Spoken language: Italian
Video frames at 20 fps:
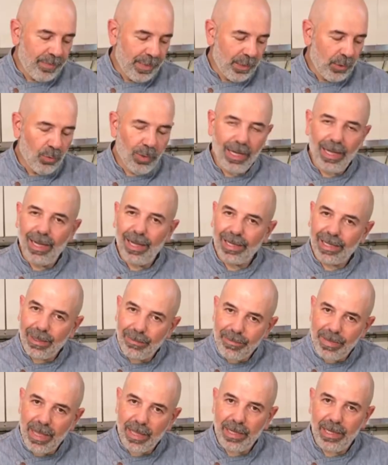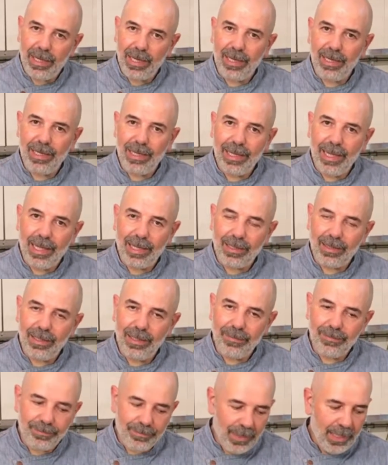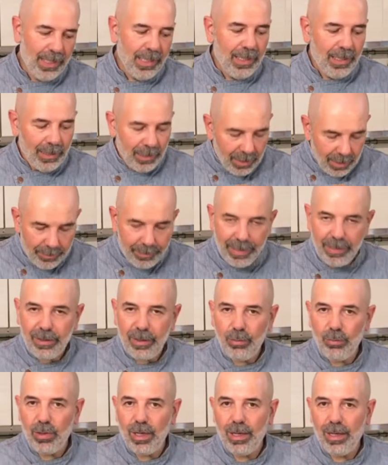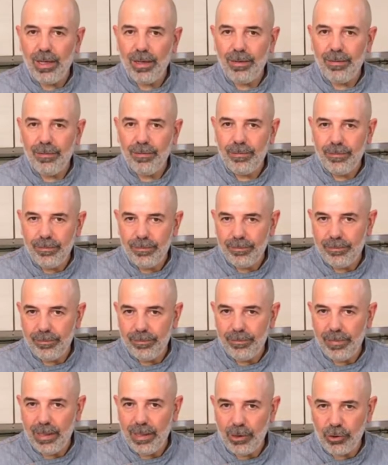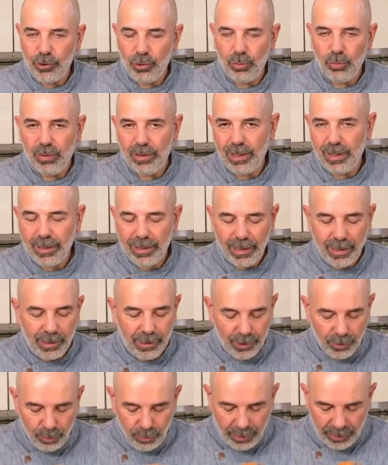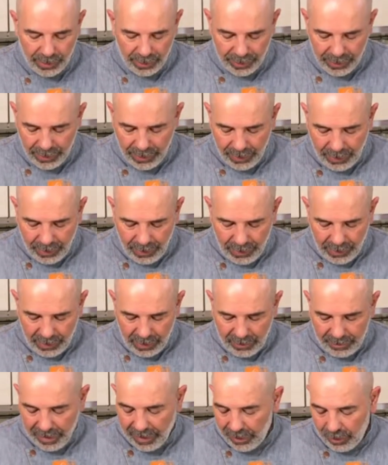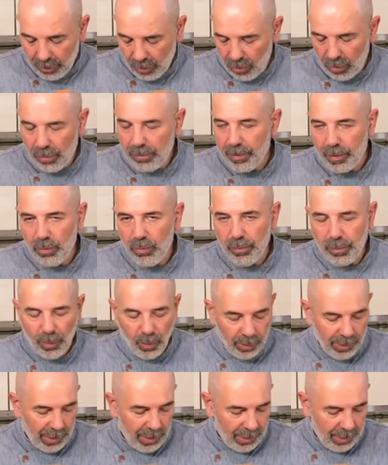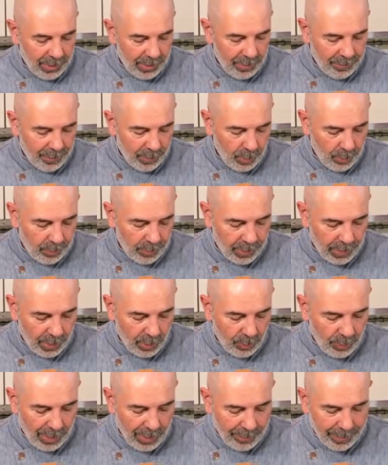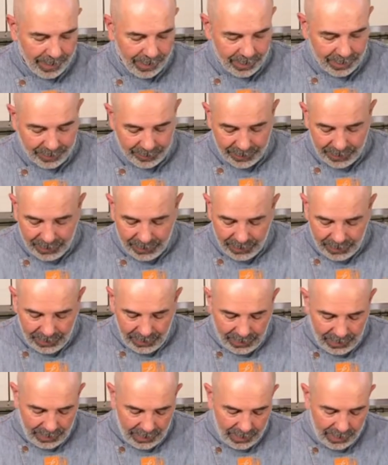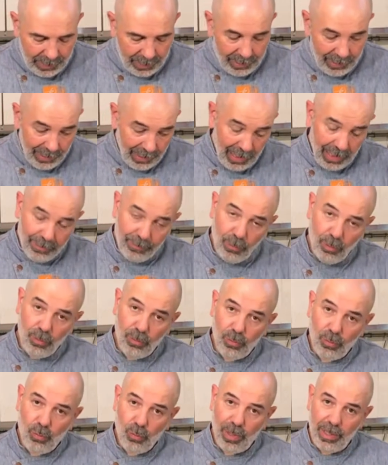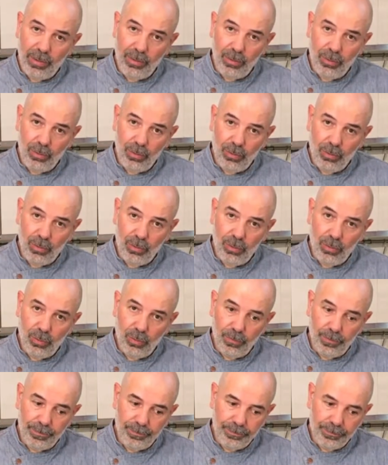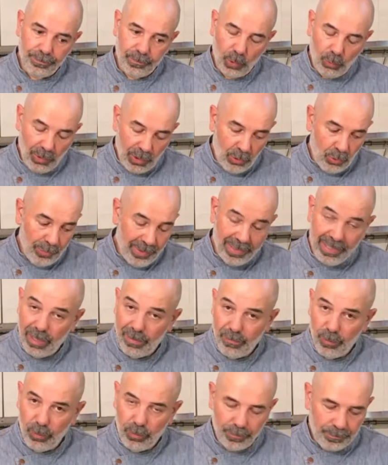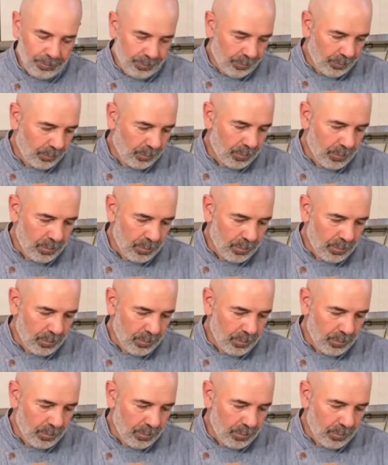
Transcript: provvedo a cambiare la, la carta, rimettere una bella asciutta e richiudere. Rimangono per un po' nel, nel frigorifero tranquillamente. E li lavo quando, mm, quando mi servono